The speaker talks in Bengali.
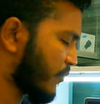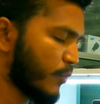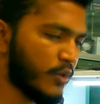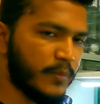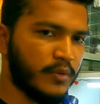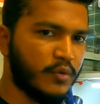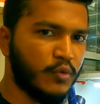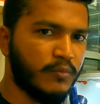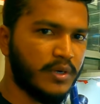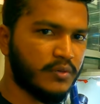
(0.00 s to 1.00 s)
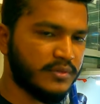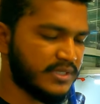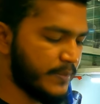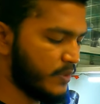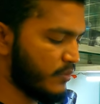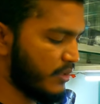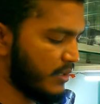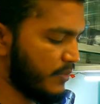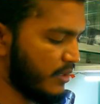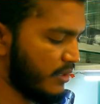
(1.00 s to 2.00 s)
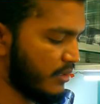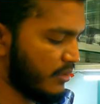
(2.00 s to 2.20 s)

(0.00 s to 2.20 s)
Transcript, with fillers: অফ করার পরে হোম বাটন চেপে ধরে আমি